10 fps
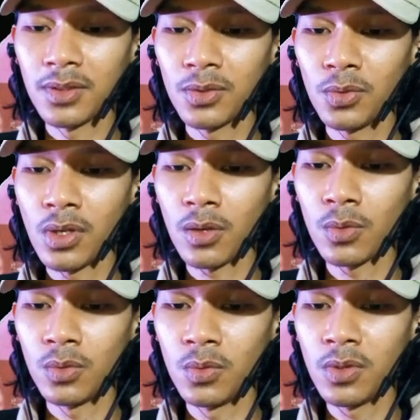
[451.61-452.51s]
sudah
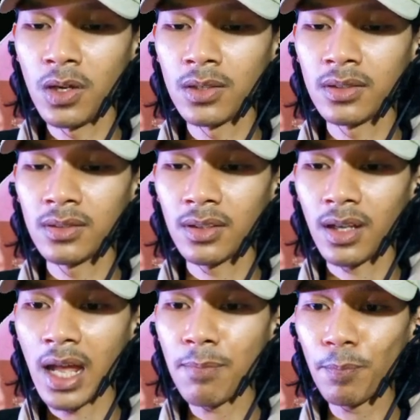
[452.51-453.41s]
aku duga
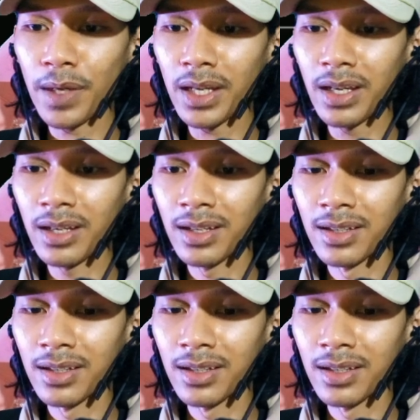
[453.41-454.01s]
apa